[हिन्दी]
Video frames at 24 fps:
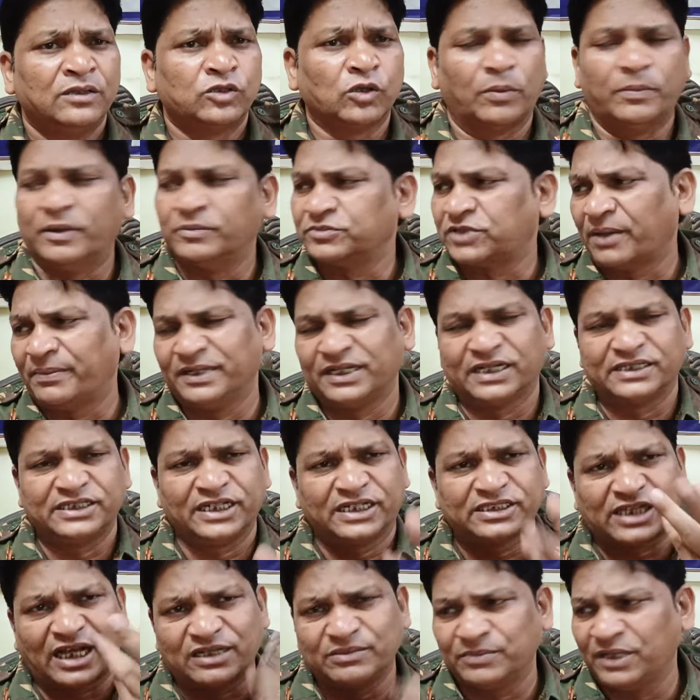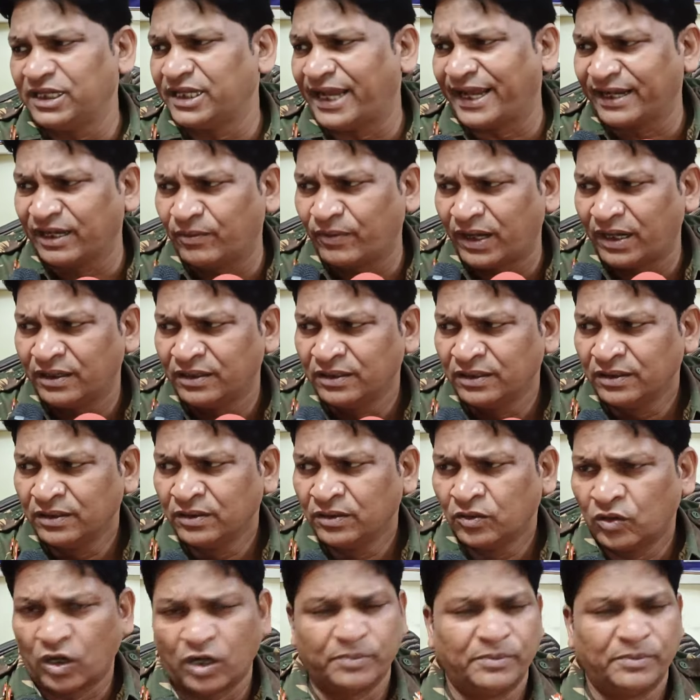तो ममता बनर्जी के साथ मिल जाएंगे वहाँ हाँ।